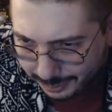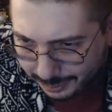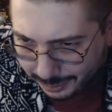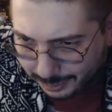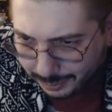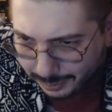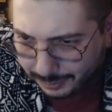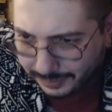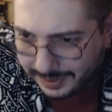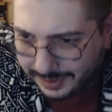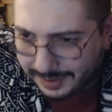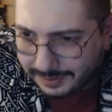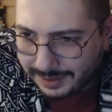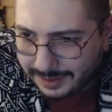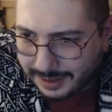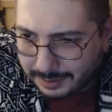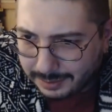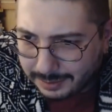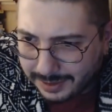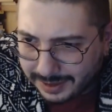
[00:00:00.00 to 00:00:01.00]
Show
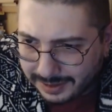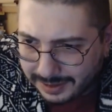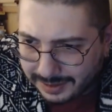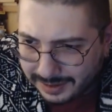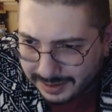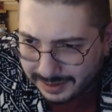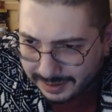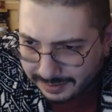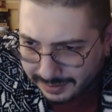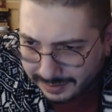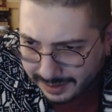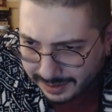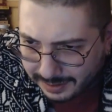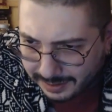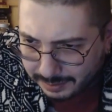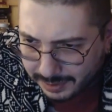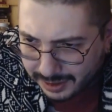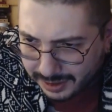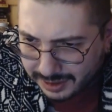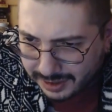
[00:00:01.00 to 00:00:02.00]
TV'de bir dizi
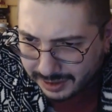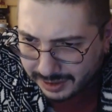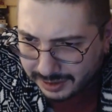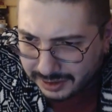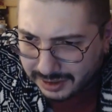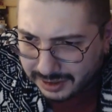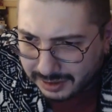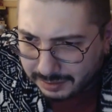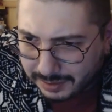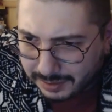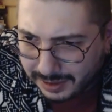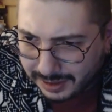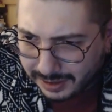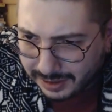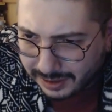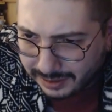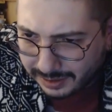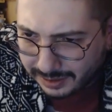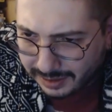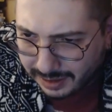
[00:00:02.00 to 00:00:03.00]
var. Başı açık bir
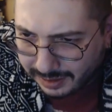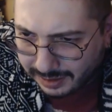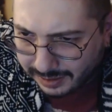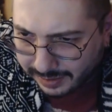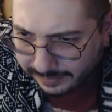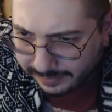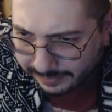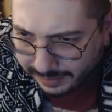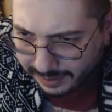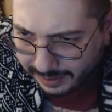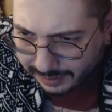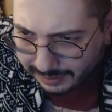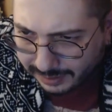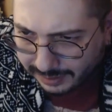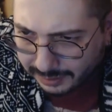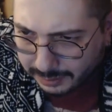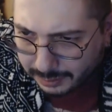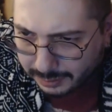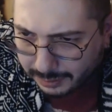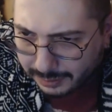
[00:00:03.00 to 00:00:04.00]
kadın annem
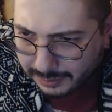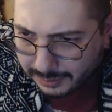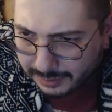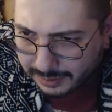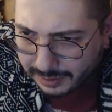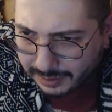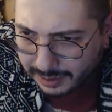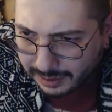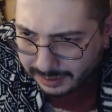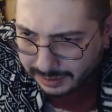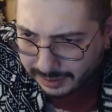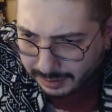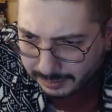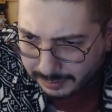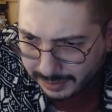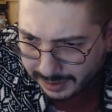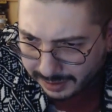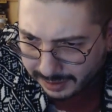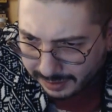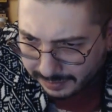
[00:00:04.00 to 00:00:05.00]
farklı diyor.
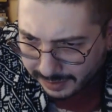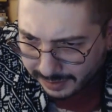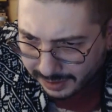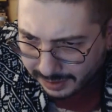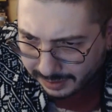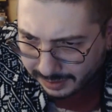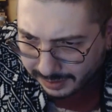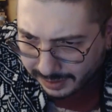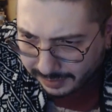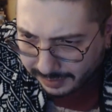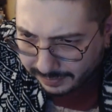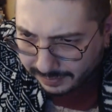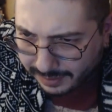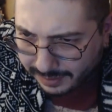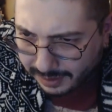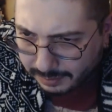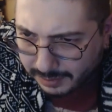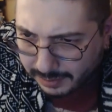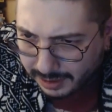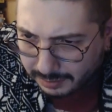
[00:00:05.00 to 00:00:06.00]
Adamda ne var annem ve
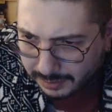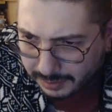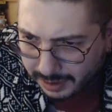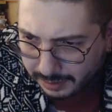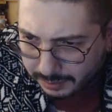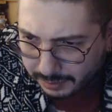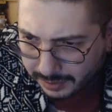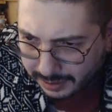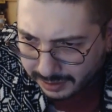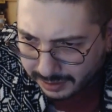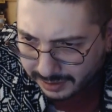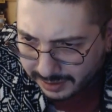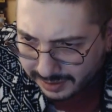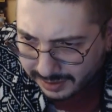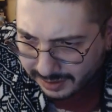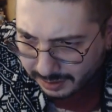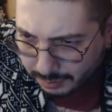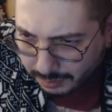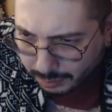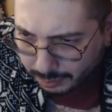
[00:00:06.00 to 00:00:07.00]
ablam kapalı
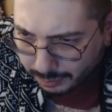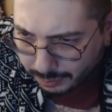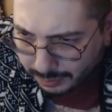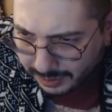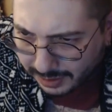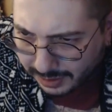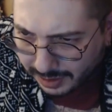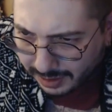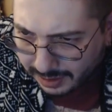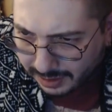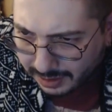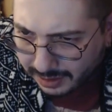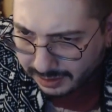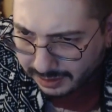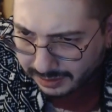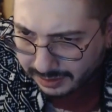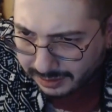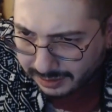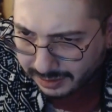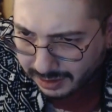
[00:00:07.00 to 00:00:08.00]
ise bunu diyen
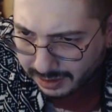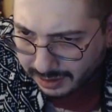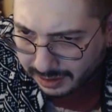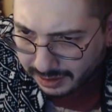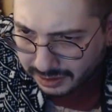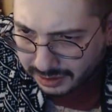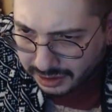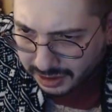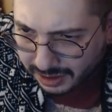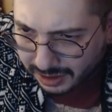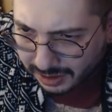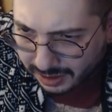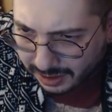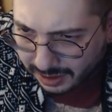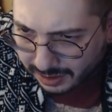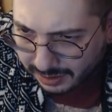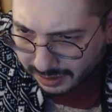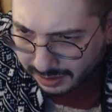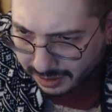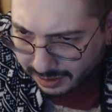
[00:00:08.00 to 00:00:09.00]
kadın acil
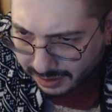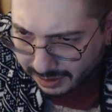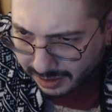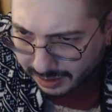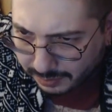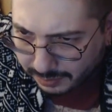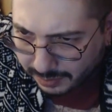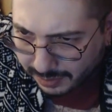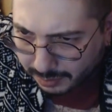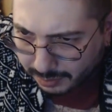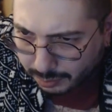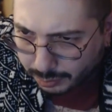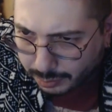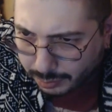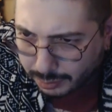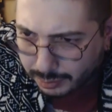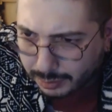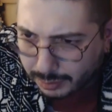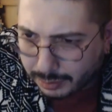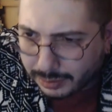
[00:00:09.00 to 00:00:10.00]
yani AKP
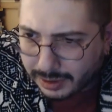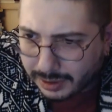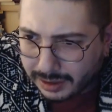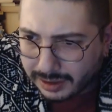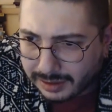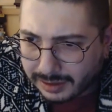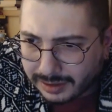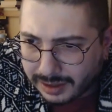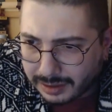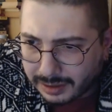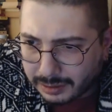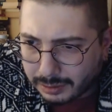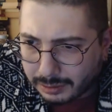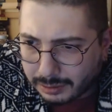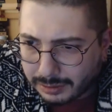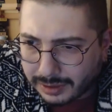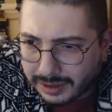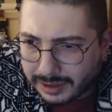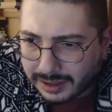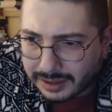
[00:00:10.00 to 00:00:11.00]
bunu sonuna kadar
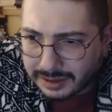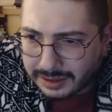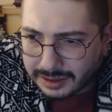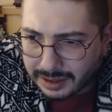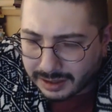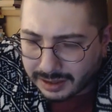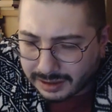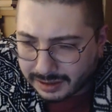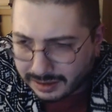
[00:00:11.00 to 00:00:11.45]
kullanacak.